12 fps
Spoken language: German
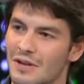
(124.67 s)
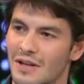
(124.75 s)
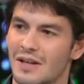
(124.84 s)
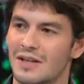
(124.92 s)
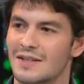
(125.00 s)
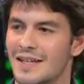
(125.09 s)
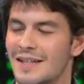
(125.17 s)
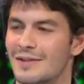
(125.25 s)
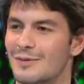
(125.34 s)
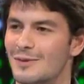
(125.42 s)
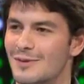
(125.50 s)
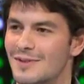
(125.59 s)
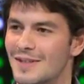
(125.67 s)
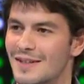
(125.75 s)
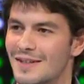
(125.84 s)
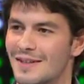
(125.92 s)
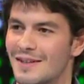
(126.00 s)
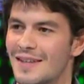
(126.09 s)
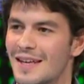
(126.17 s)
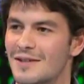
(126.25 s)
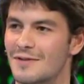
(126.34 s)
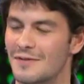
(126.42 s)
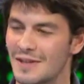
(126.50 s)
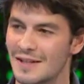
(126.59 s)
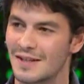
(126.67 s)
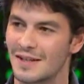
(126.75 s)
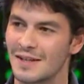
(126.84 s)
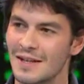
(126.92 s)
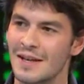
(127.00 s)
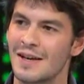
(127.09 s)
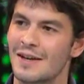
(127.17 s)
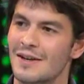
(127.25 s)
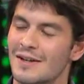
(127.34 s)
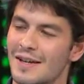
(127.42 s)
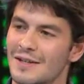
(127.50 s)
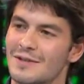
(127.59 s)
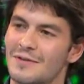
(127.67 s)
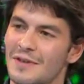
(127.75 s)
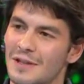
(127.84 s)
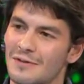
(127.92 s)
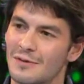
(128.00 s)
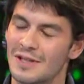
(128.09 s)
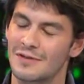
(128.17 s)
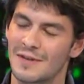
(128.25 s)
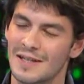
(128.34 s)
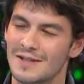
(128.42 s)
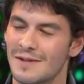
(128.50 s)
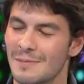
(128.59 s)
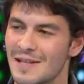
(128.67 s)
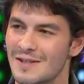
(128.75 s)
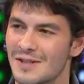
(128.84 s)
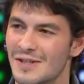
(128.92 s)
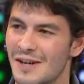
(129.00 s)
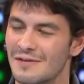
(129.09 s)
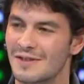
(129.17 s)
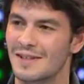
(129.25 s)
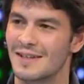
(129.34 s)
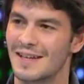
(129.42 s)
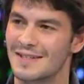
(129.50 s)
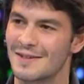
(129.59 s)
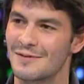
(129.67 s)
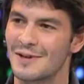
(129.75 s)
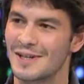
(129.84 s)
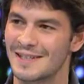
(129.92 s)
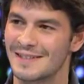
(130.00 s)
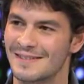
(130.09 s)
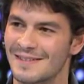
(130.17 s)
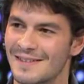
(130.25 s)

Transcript: lockerer sein und äh, jetzt wieder äh, ganz fit für die Schweizer Meisterschaft nächste Woche.